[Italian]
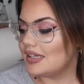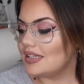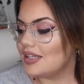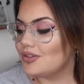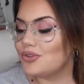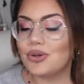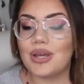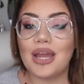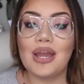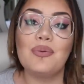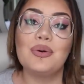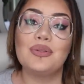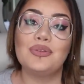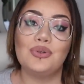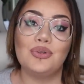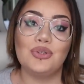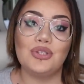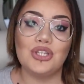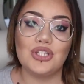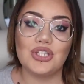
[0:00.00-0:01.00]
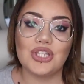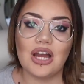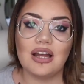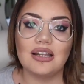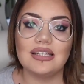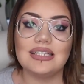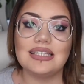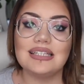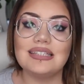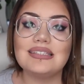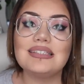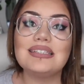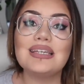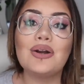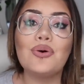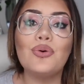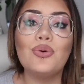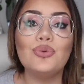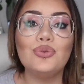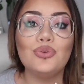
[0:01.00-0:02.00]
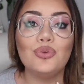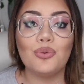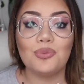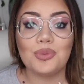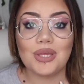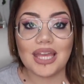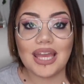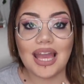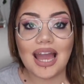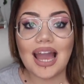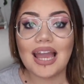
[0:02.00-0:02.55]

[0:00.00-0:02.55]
dato che hai 14 anni Secondo me